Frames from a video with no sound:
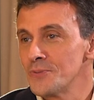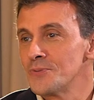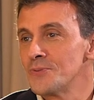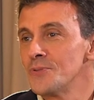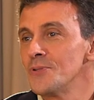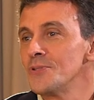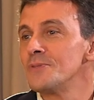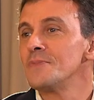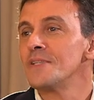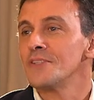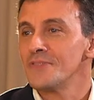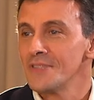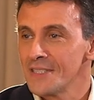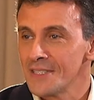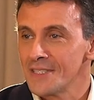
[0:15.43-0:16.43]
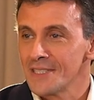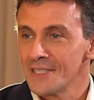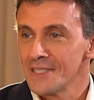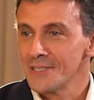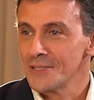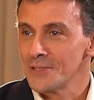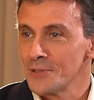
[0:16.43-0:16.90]

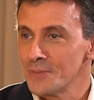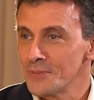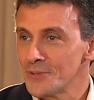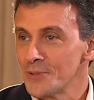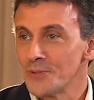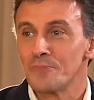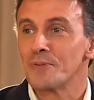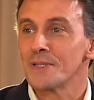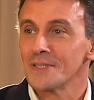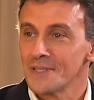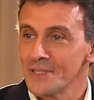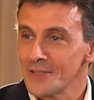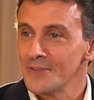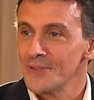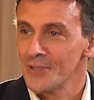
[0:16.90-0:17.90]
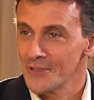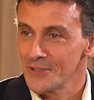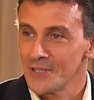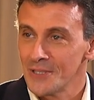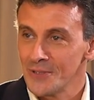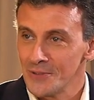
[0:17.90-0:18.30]
2023 e sobre surpresas que vão acontecer em